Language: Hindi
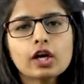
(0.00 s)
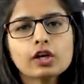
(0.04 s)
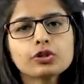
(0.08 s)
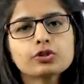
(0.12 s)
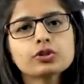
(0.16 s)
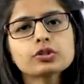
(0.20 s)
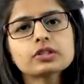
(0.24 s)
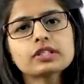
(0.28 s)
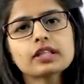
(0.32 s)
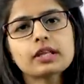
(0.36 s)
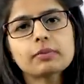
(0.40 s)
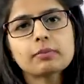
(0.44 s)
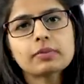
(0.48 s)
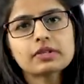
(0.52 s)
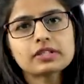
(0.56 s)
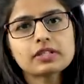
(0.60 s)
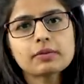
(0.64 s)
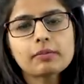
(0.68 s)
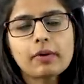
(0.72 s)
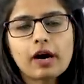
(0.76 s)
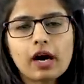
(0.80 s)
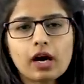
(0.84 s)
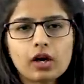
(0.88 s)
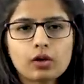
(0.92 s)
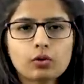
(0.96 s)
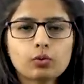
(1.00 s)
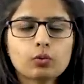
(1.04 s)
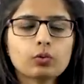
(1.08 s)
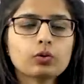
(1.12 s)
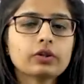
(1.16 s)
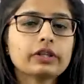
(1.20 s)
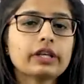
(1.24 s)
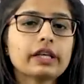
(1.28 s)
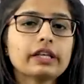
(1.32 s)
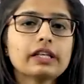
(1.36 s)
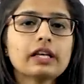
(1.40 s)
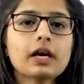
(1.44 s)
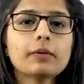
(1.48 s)
जो सिलेबस से बाहर हो
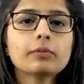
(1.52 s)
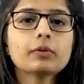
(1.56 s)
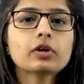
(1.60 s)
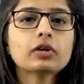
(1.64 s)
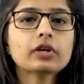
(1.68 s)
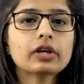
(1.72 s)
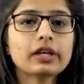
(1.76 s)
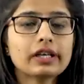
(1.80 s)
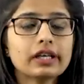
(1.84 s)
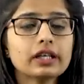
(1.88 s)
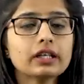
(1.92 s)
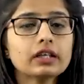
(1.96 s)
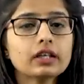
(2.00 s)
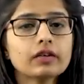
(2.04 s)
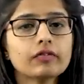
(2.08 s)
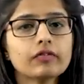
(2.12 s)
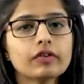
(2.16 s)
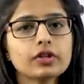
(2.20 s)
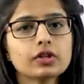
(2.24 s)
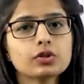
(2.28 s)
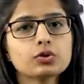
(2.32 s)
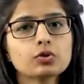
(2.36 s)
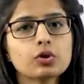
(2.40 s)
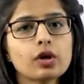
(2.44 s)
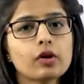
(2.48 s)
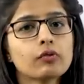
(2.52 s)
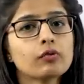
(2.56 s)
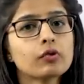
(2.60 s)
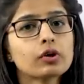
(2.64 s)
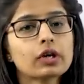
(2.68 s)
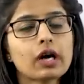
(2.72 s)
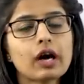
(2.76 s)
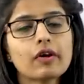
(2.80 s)
यानी आपको करंट अफेयर जो है वो